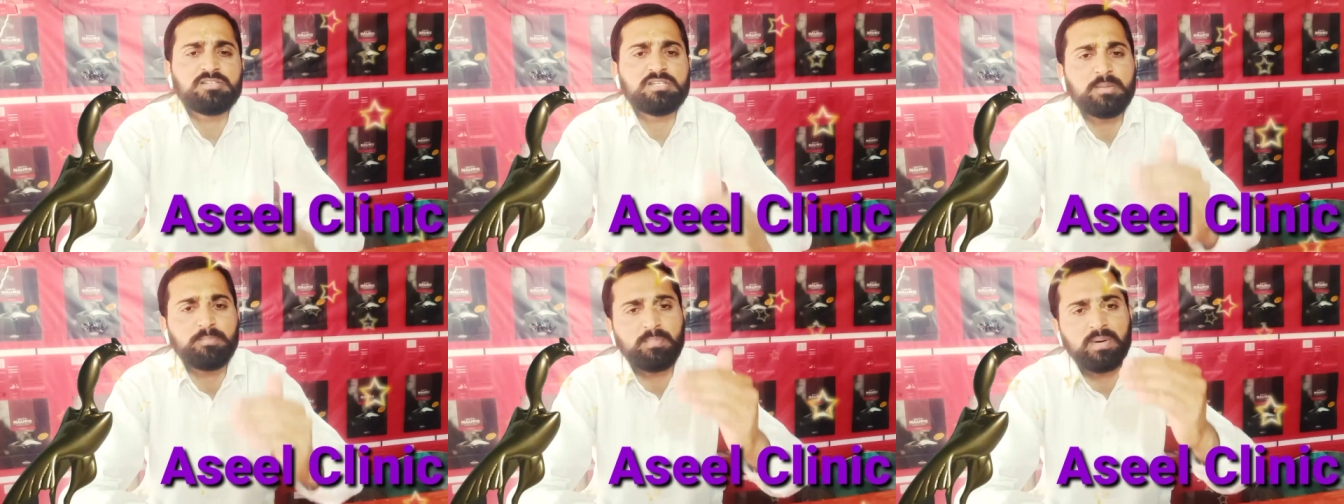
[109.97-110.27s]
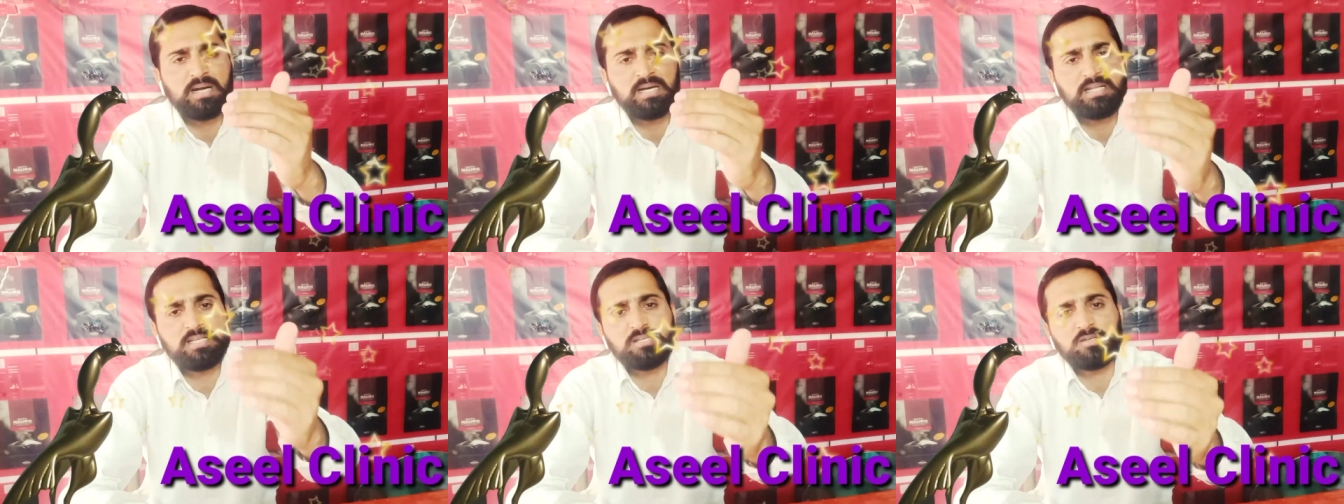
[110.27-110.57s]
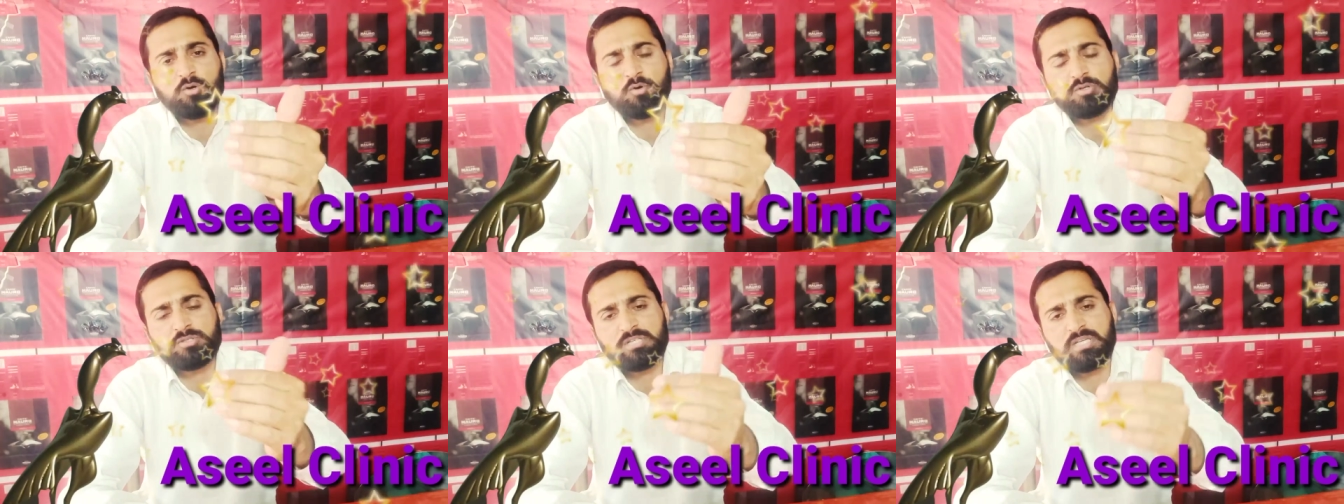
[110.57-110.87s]
या पानी
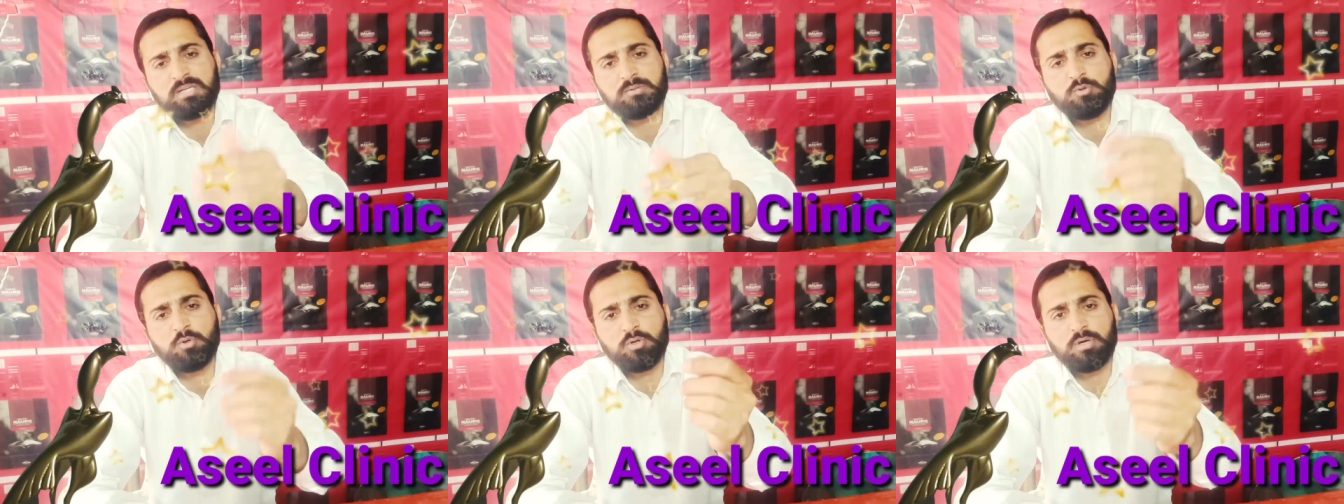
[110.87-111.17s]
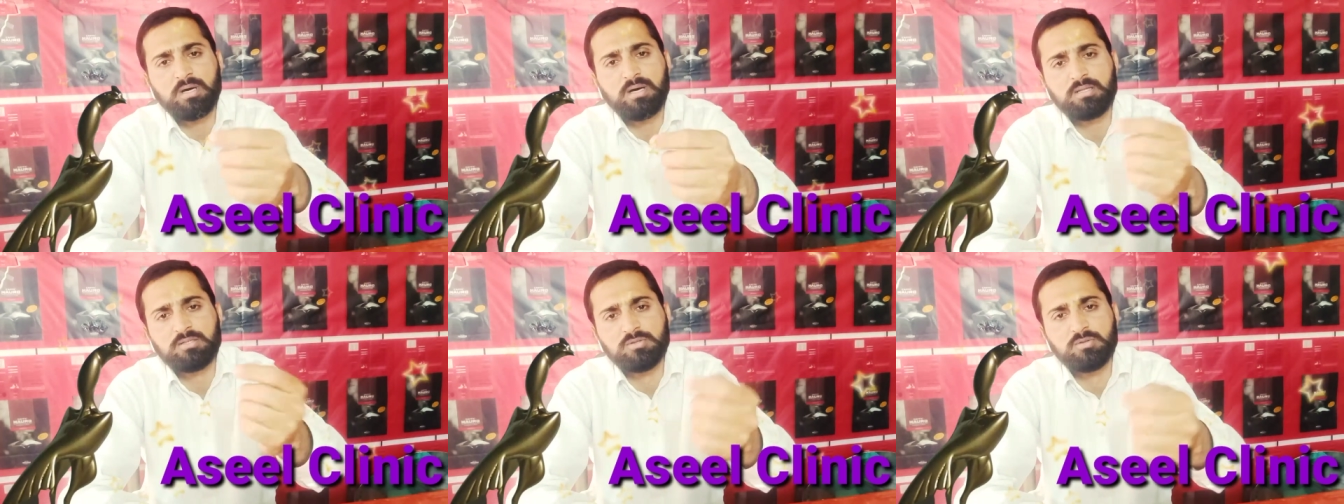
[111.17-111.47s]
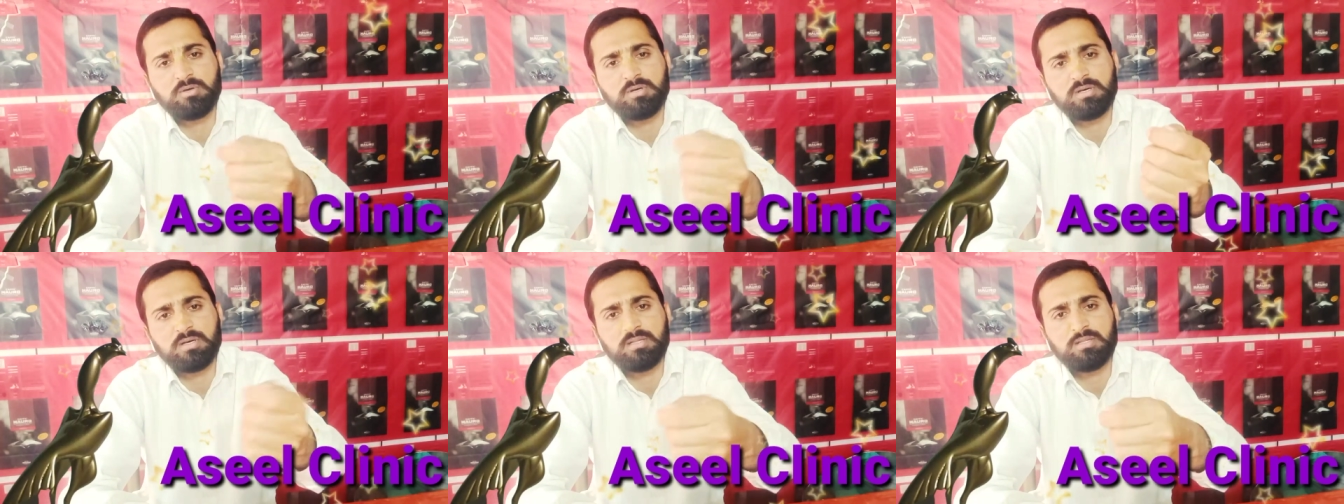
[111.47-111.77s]
और सिरप
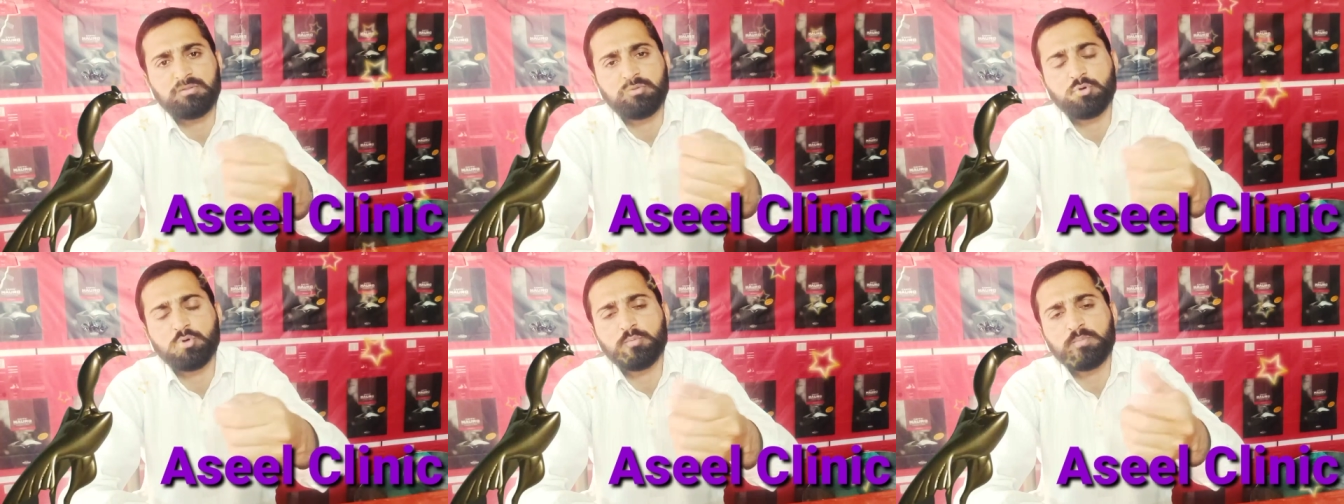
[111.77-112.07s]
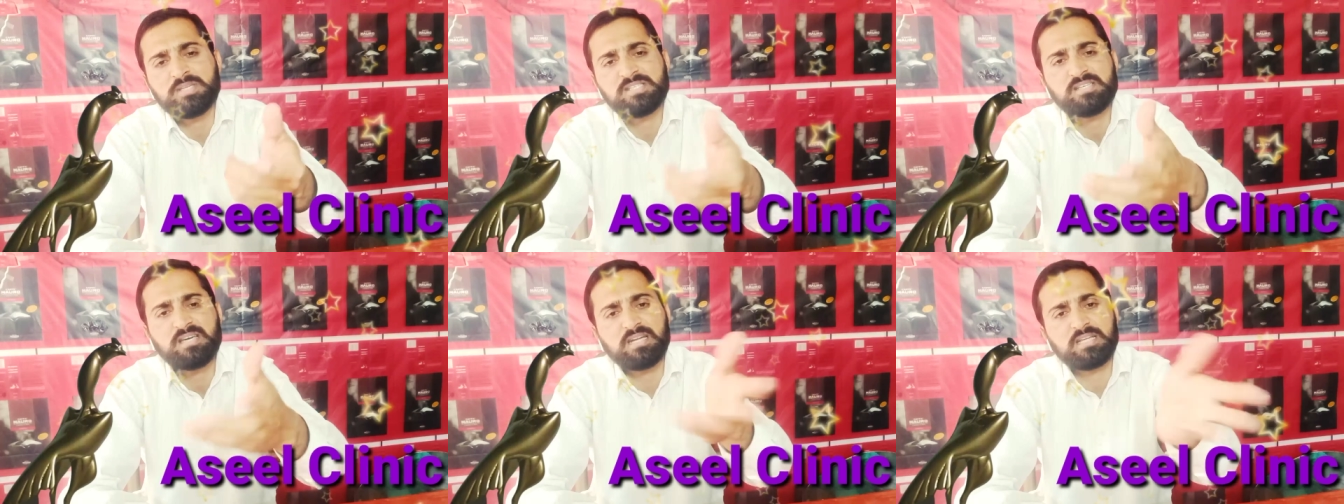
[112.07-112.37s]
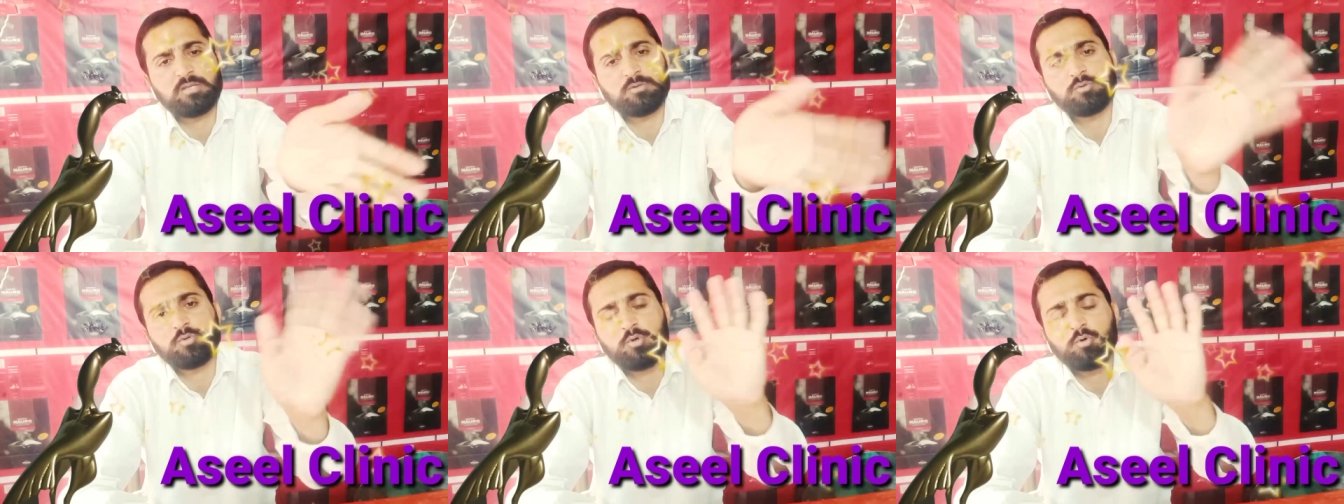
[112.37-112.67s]
दोनों दोनों मिक्स
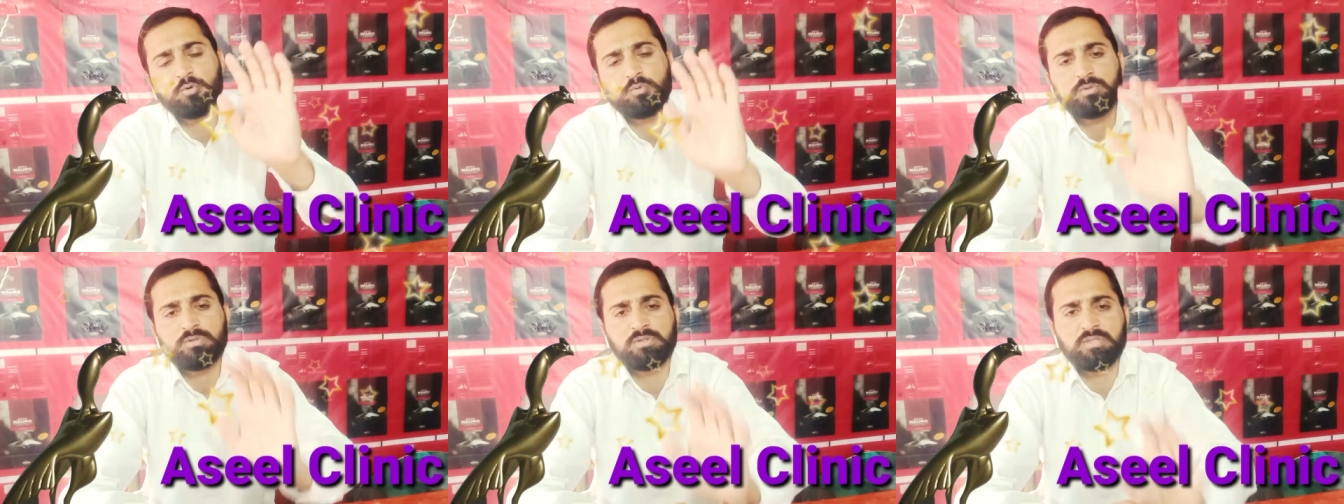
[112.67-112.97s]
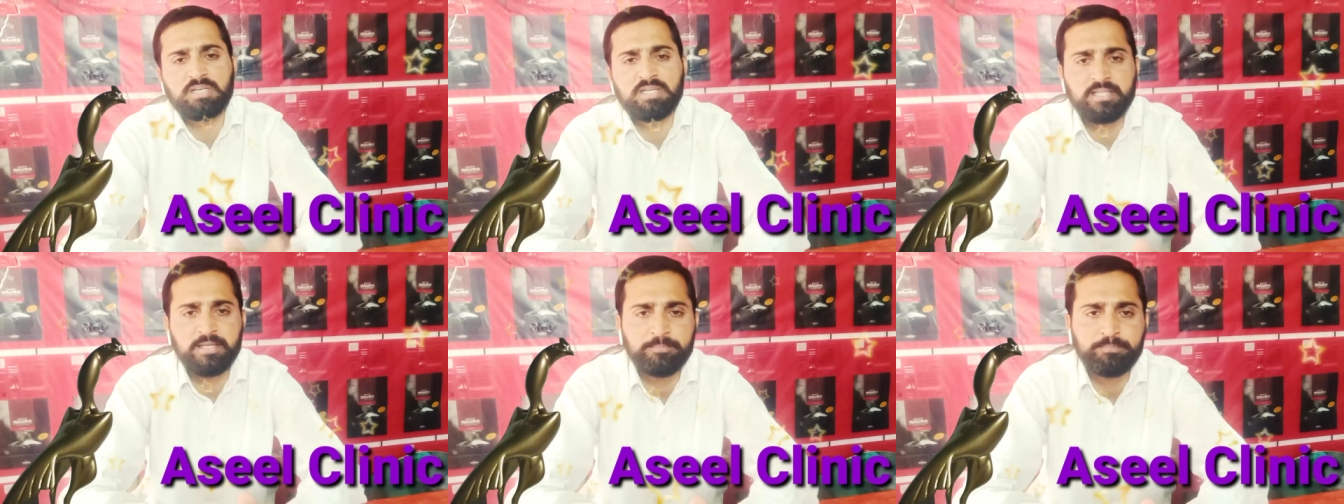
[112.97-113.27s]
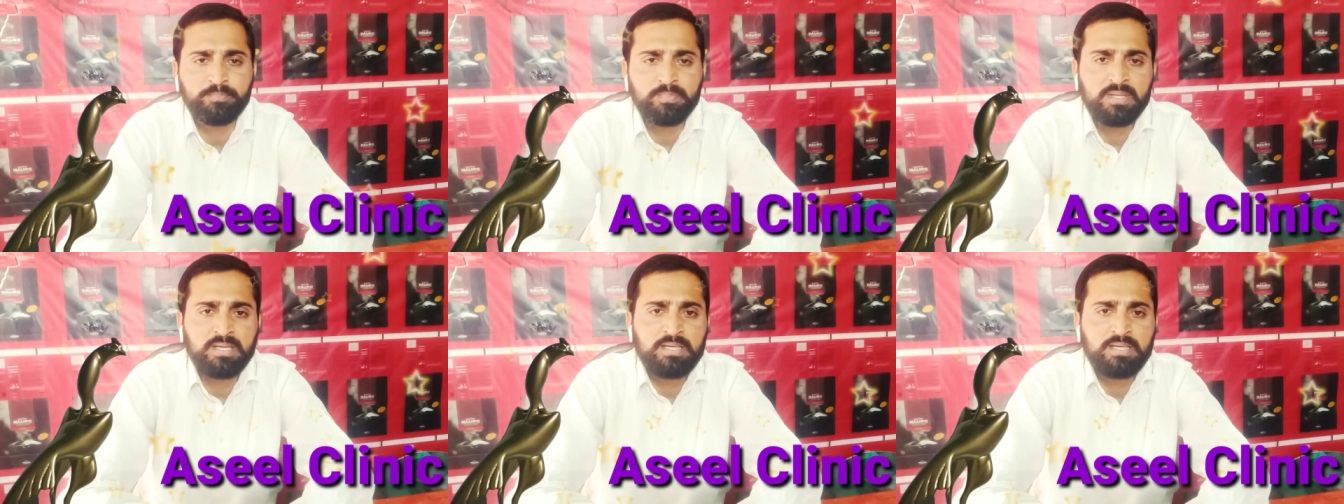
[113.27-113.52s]
करके उसको दे दें